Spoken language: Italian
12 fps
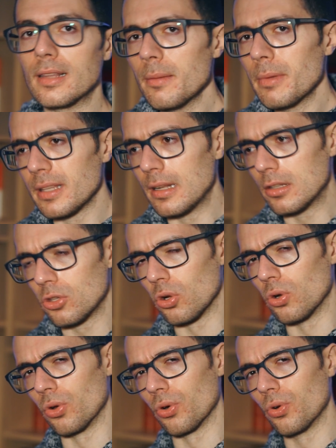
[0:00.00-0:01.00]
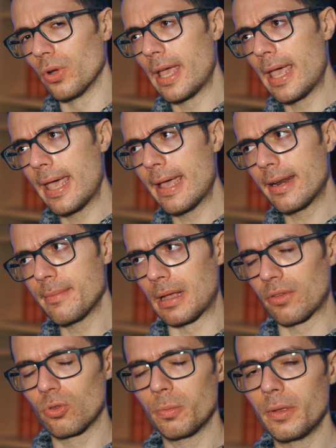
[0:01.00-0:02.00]
Il tema del toro è
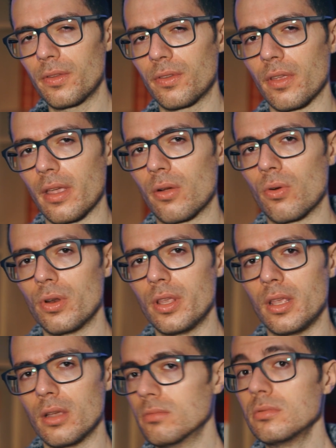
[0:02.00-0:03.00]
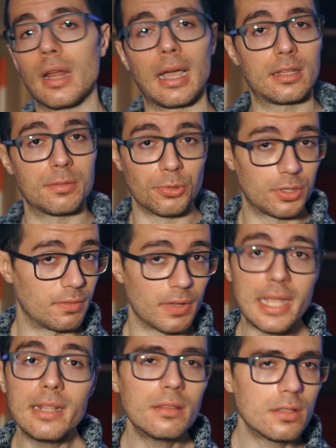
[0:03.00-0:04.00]
rimasto per secoli un leitmotiv
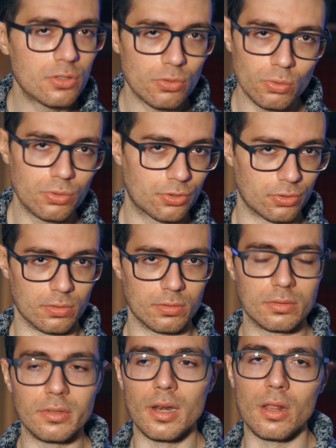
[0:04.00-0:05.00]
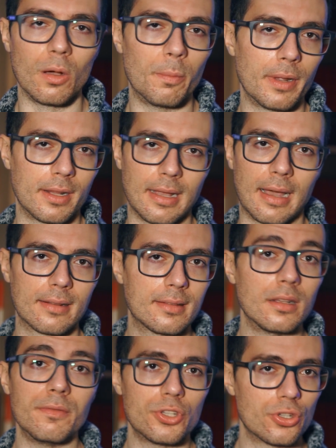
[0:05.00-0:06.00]
indiscusso nelle opere d'arte
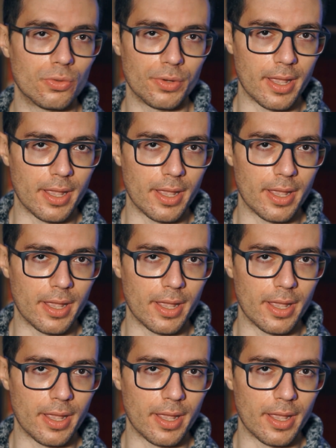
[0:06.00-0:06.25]
del vicino